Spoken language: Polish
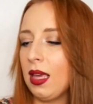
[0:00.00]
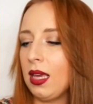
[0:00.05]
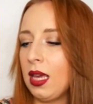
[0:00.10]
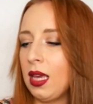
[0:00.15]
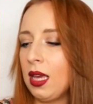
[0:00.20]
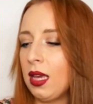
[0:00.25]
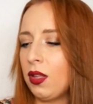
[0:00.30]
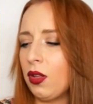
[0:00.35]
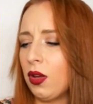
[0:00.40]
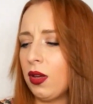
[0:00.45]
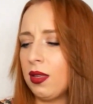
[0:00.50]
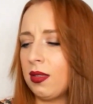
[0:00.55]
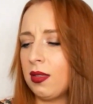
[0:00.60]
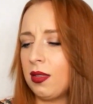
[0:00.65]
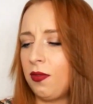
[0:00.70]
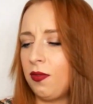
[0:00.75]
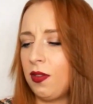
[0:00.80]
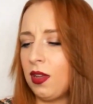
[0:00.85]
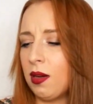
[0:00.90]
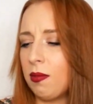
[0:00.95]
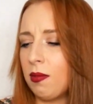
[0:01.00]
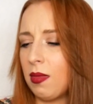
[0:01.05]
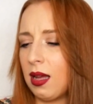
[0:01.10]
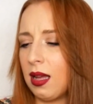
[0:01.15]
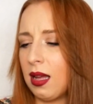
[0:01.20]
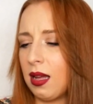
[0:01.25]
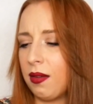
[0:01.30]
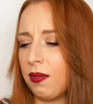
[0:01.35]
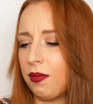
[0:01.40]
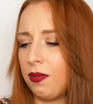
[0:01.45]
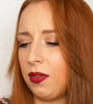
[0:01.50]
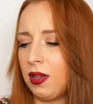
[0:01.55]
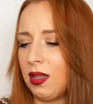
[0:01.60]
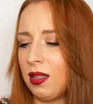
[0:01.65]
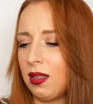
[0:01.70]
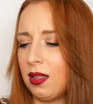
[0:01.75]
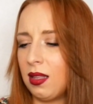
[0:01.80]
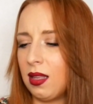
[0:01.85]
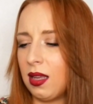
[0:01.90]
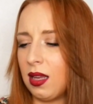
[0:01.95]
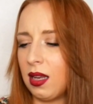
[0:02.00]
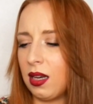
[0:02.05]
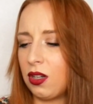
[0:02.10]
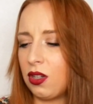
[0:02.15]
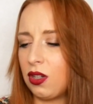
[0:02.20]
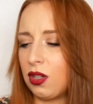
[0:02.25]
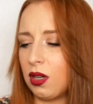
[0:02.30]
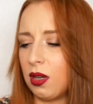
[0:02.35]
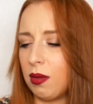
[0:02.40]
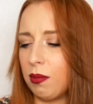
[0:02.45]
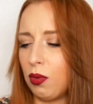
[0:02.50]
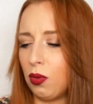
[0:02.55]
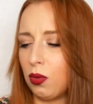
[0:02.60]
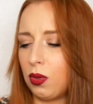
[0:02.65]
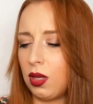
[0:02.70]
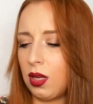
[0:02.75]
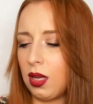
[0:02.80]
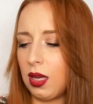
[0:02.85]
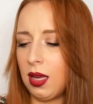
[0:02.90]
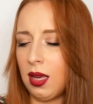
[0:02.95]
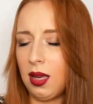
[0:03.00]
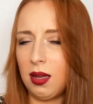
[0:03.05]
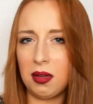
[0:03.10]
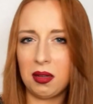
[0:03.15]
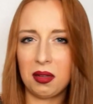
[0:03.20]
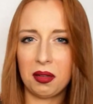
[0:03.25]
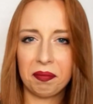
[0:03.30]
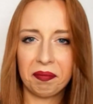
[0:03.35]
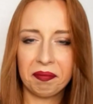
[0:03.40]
I to jest firma Vintage Boutique,